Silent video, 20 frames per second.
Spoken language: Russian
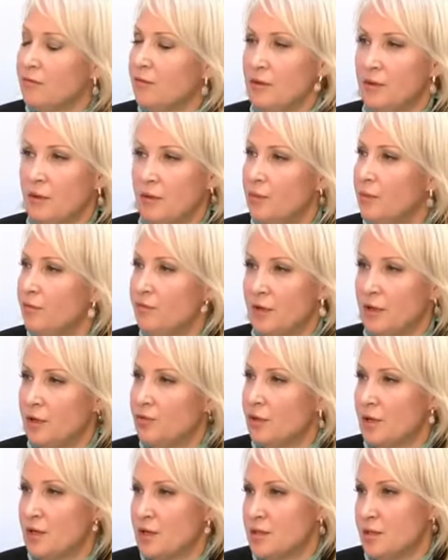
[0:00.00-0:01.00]
конфли...
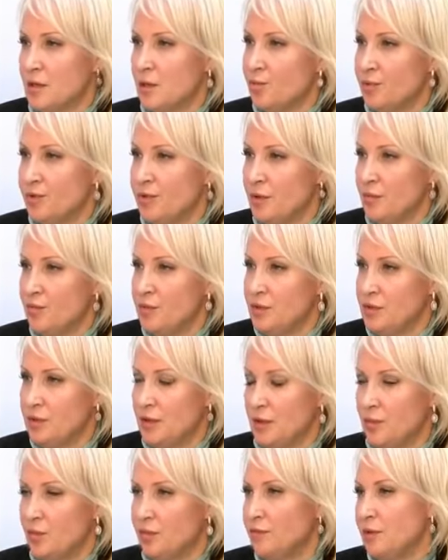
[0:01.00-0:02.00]
бывают разные
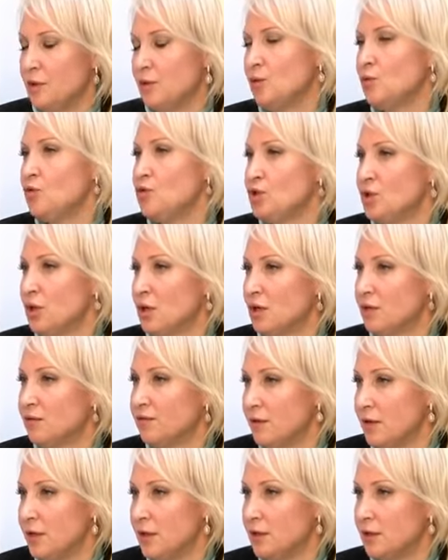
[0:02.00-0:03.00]
потребители, бывают очень
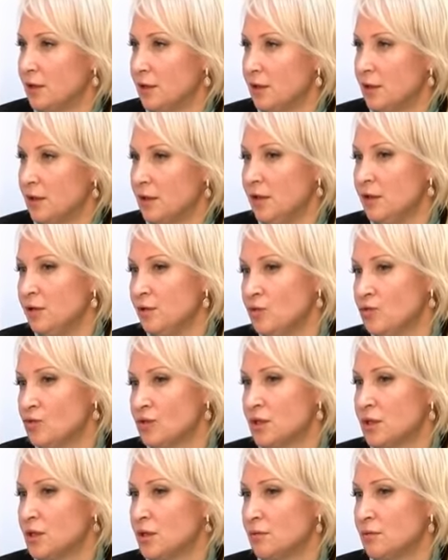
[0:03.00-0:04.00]
конфликтные. Их
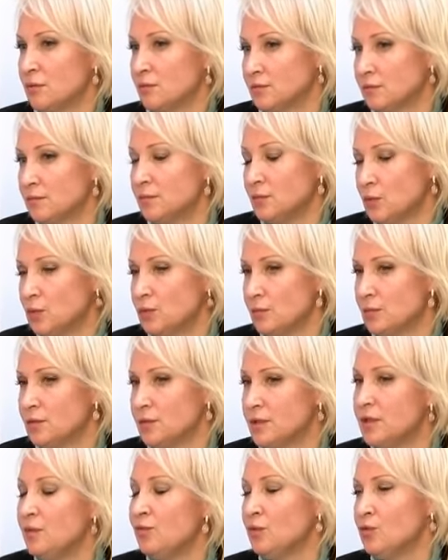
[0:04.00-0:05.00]
нужно, ну,
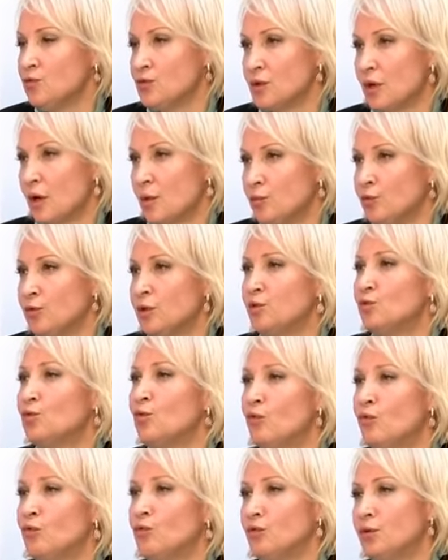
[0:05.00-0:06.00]
с ними нужно работать
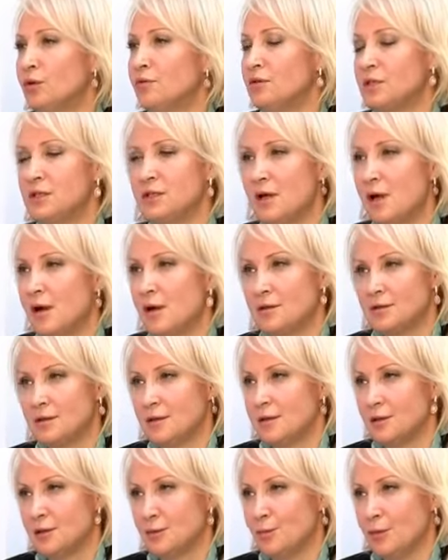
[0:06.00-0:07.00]
до входа в ресторан,
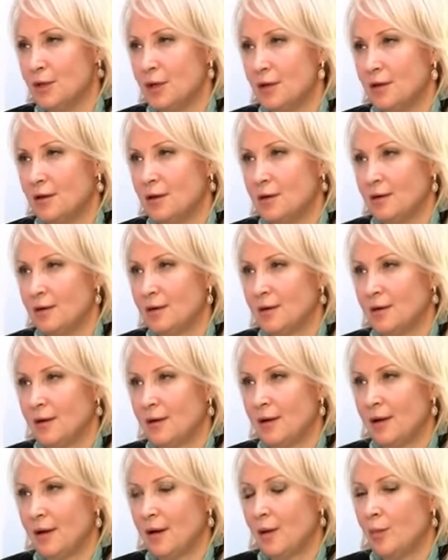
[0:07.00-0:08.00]
скажем так.
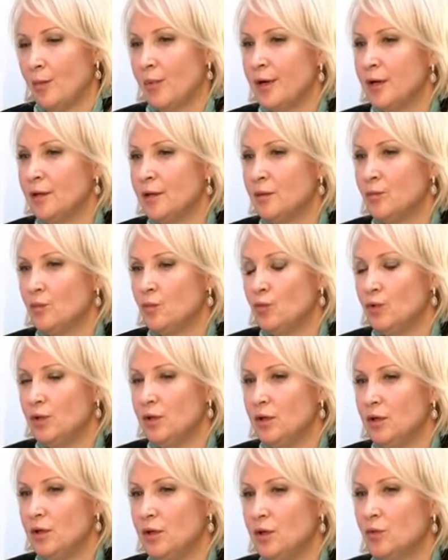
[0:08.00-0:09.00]
Поэтому
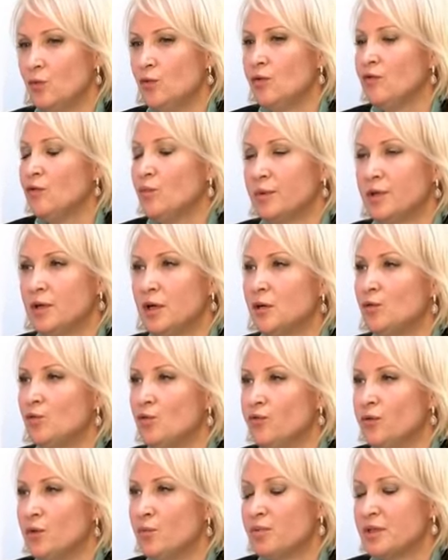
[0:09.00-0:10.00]
и уровень
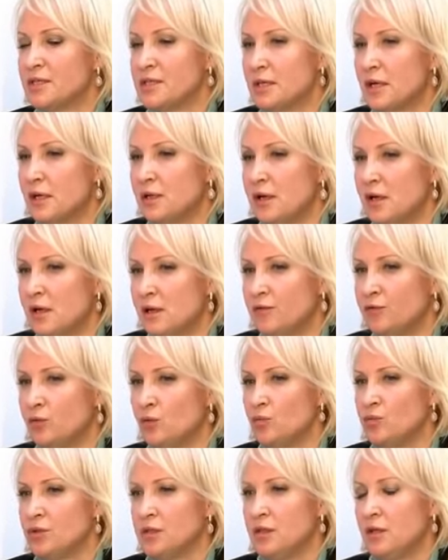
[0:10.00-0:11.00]
подготовки персонала, в
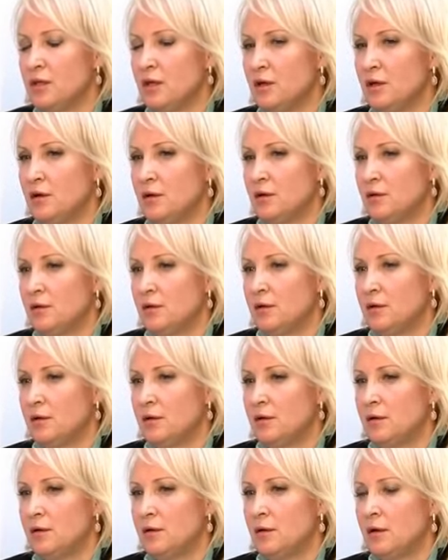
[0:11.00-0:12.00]
том числе
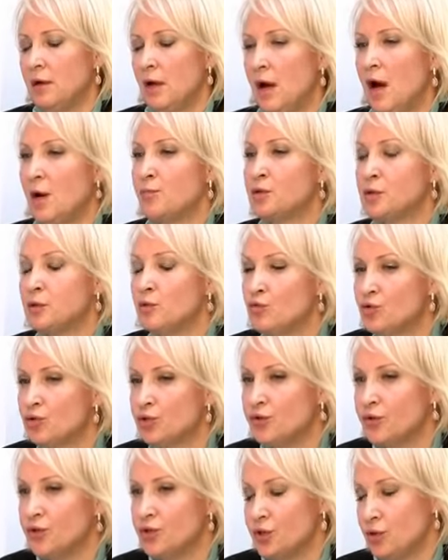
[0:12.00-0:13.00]
э,
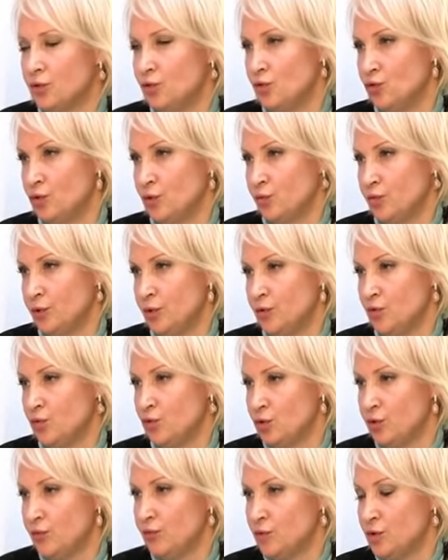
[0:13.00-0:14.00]
обслуживающий, должен быть
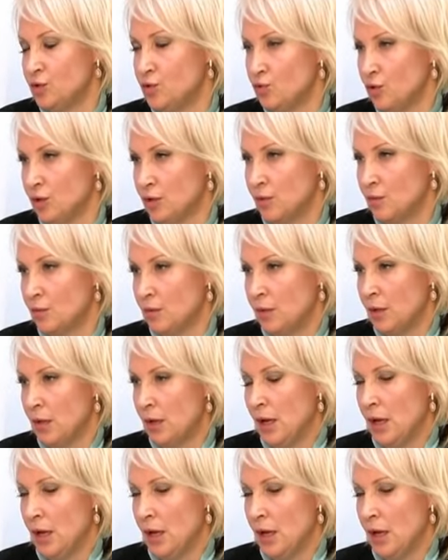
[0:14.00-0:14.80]
очень высоким.